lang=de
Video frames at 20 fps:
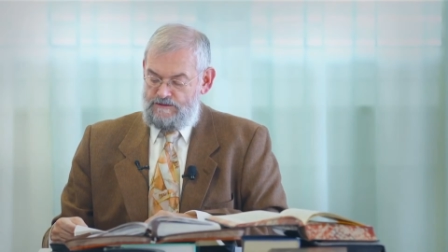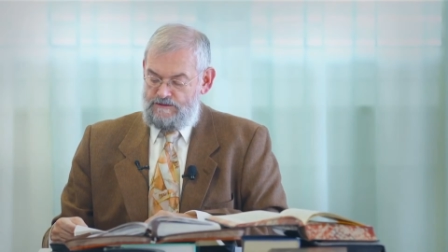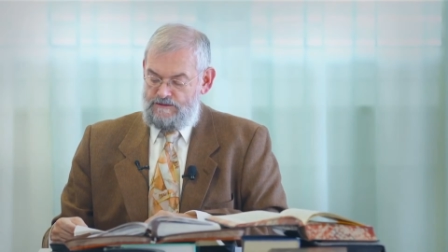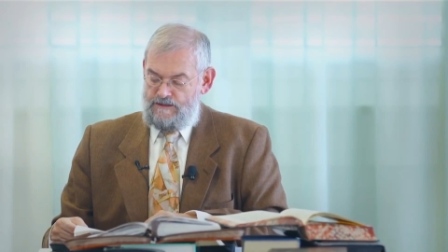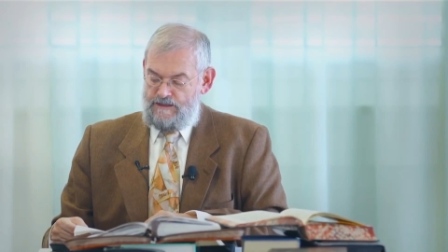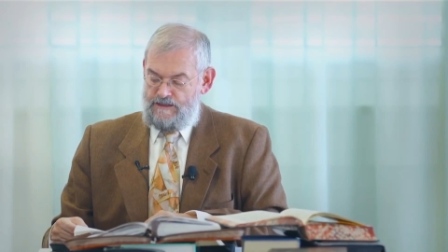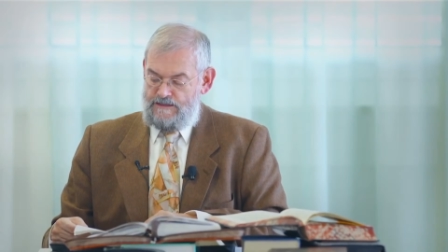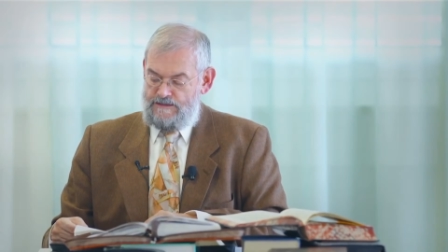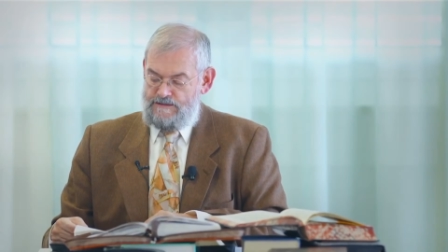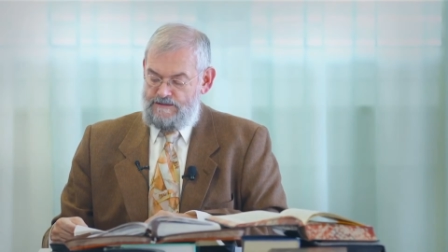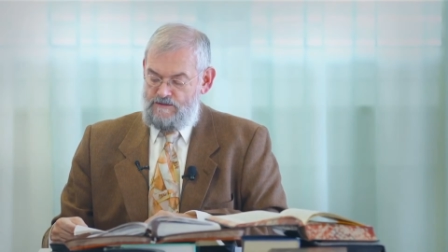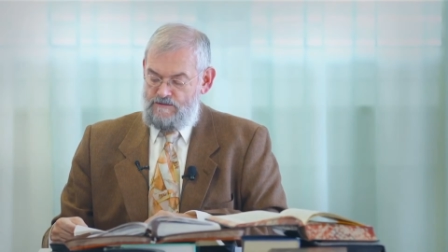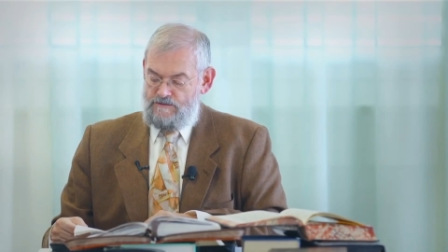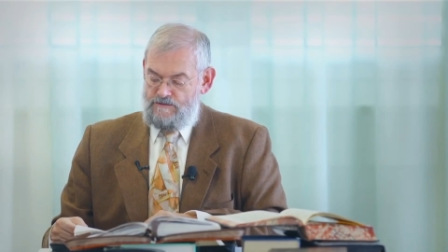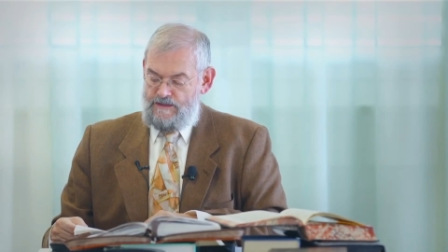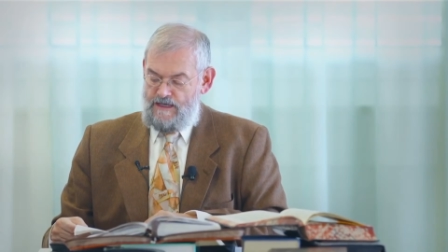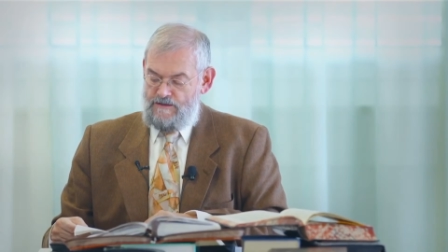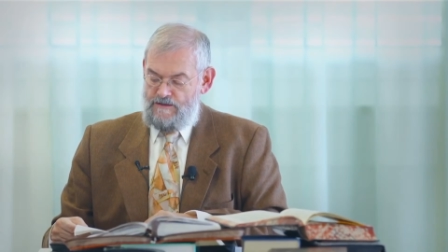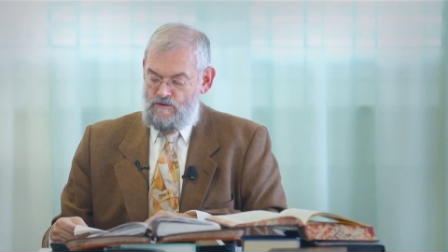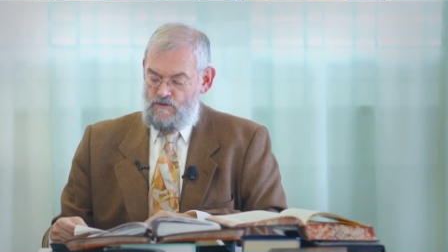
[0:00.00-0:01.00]
den
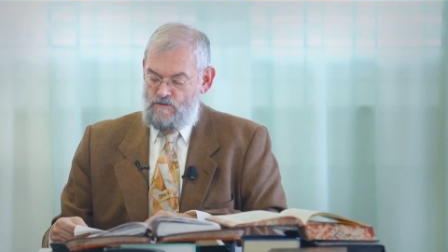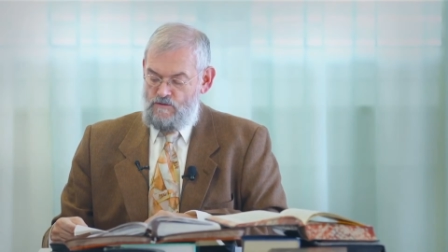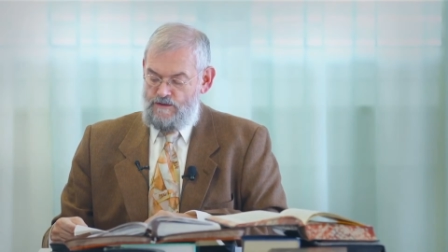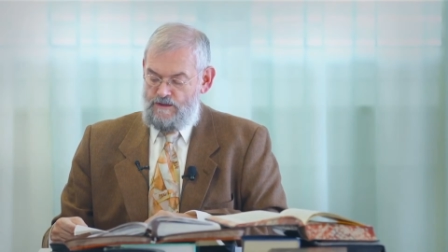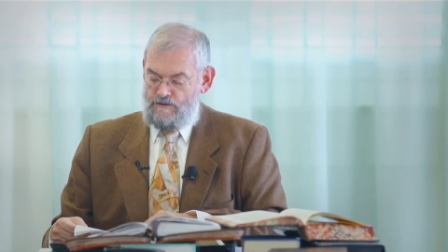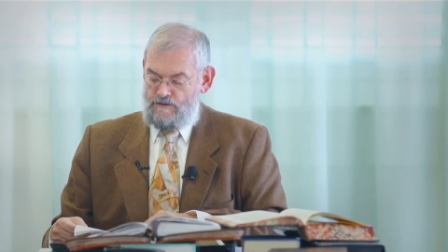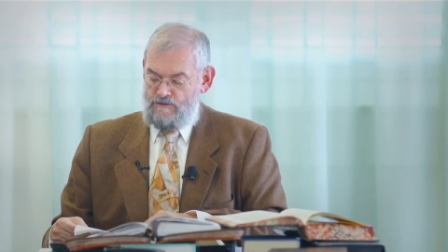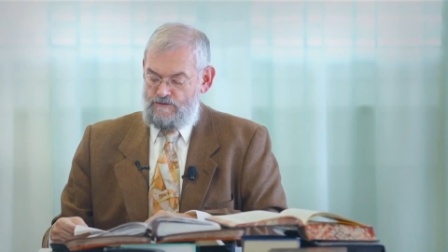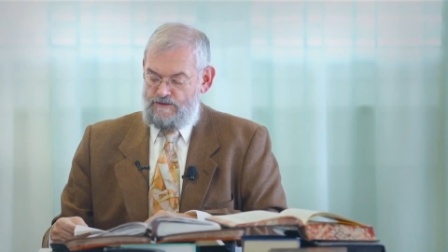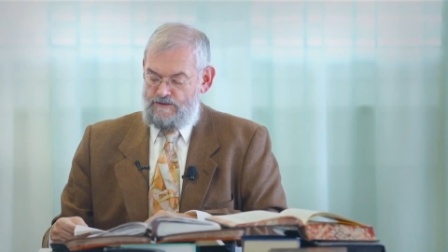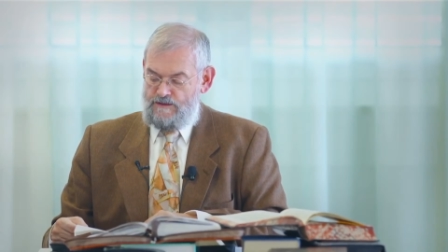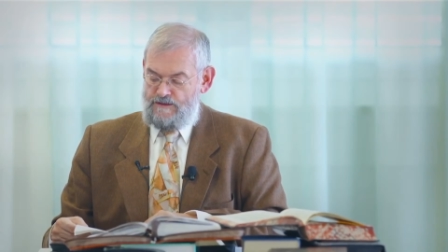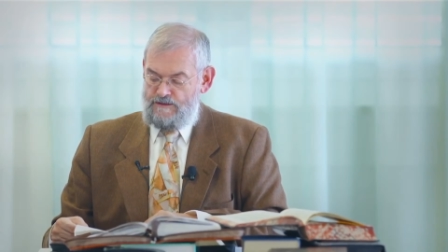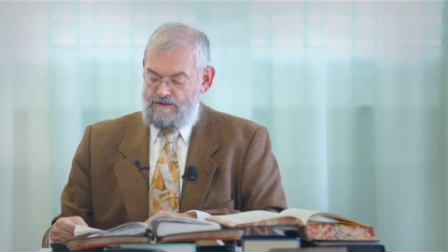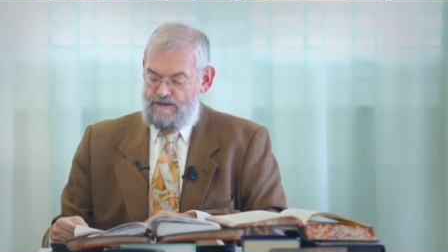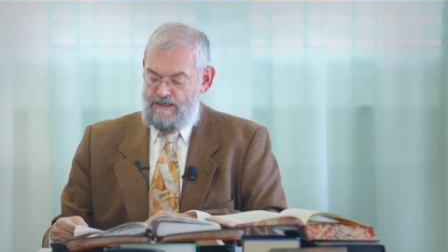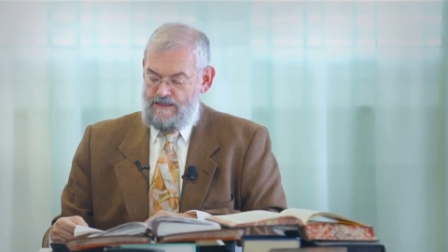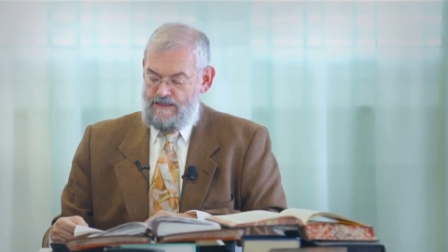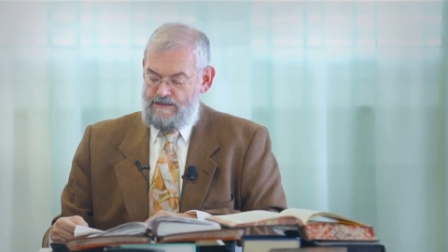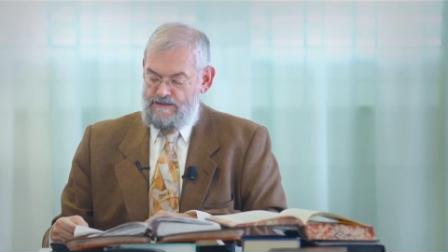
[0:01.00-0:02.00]
Nationen den
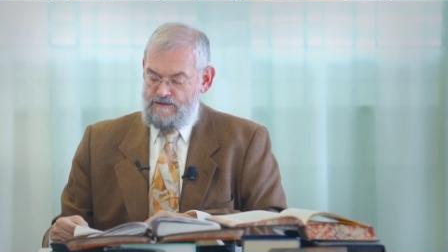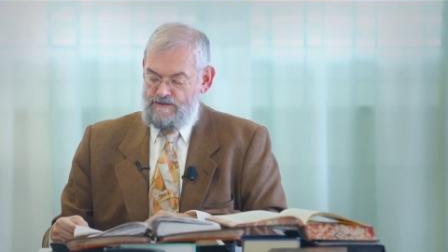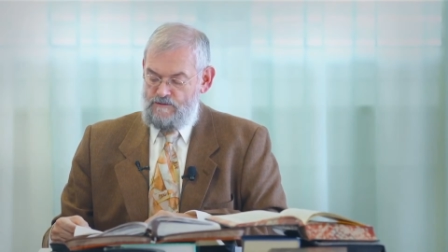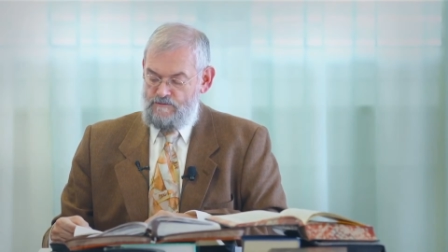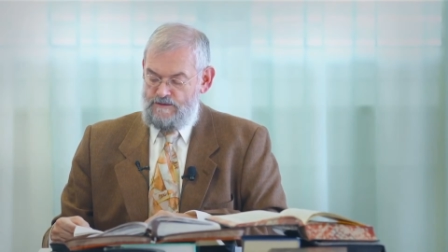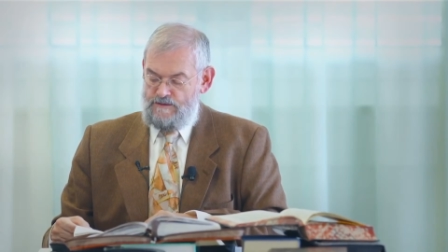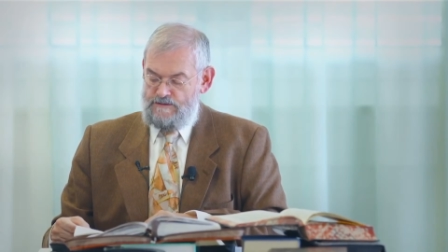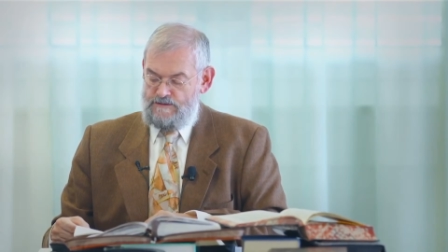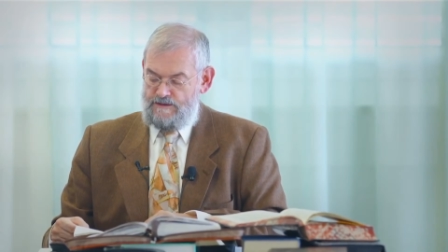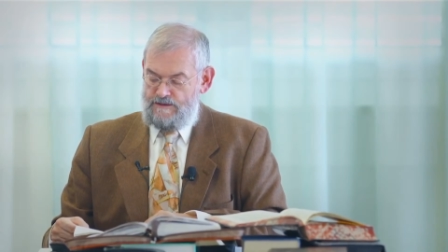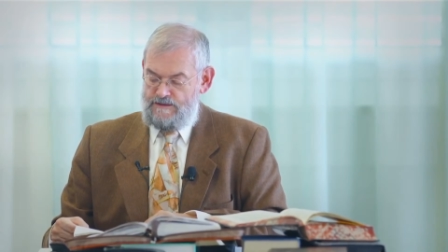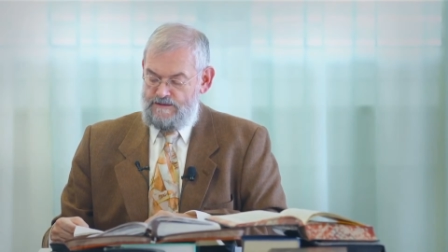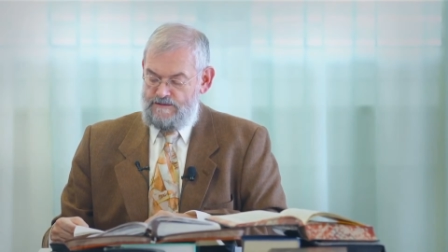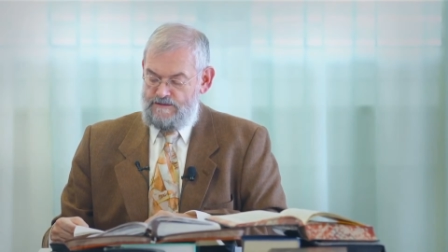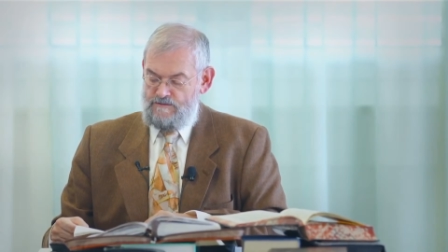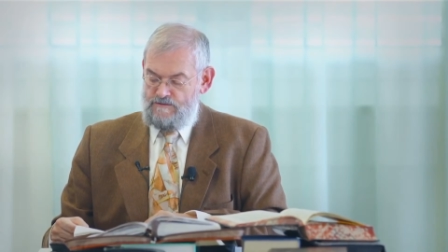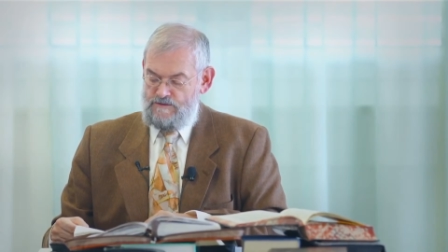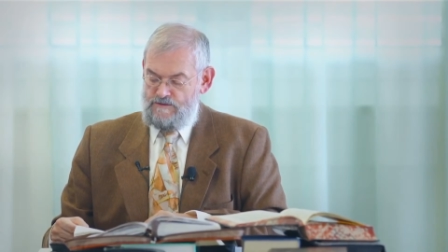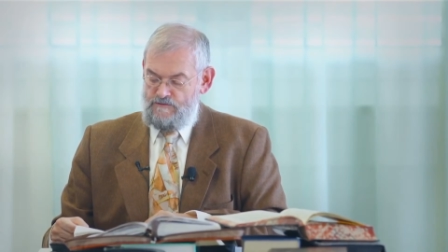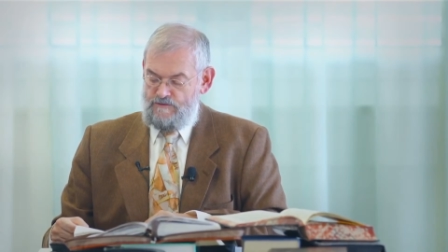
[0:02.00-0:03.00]
unergründlichen Reichtum des
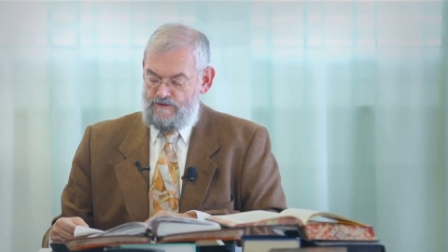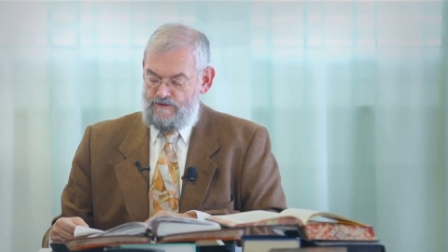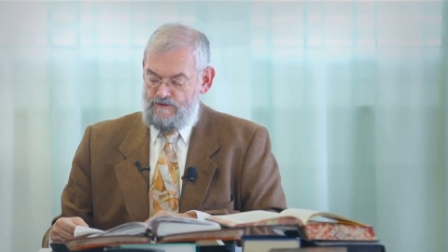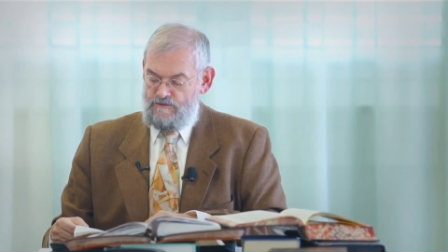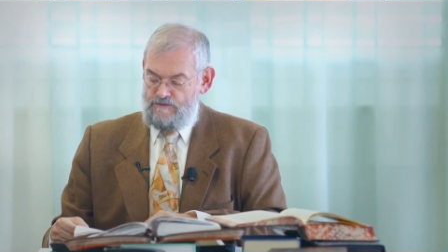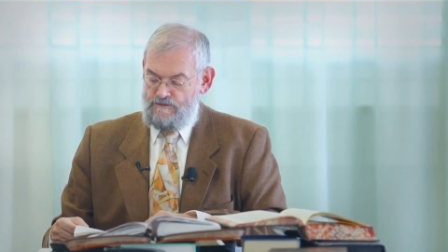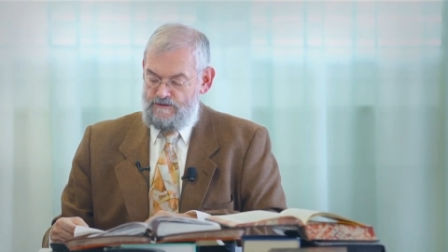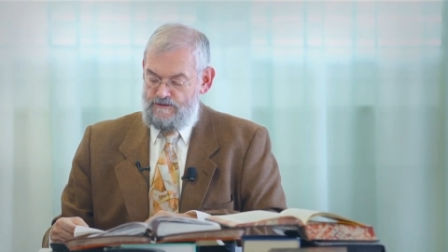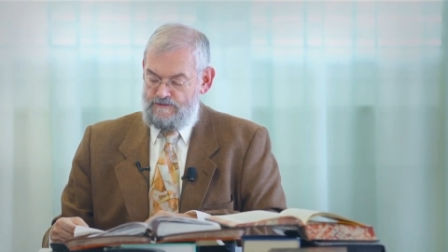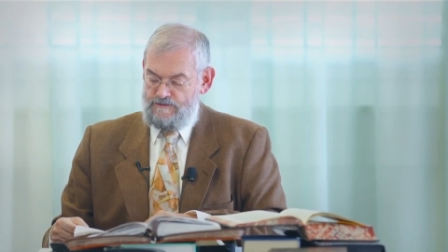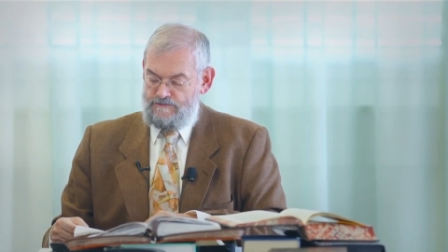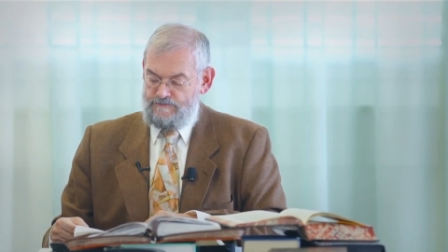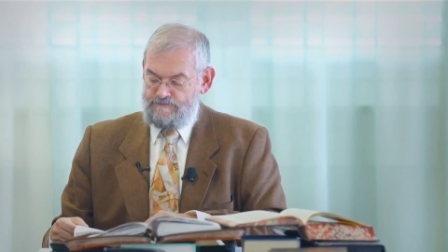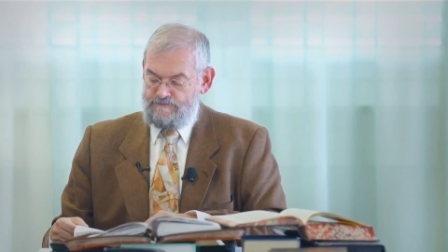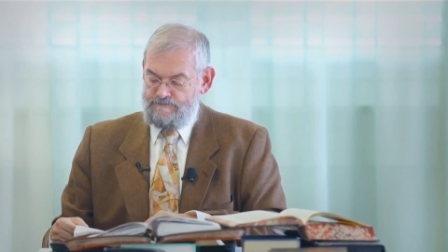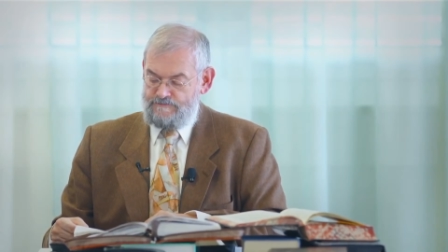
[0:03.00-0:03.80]
Christus zu verkündigen.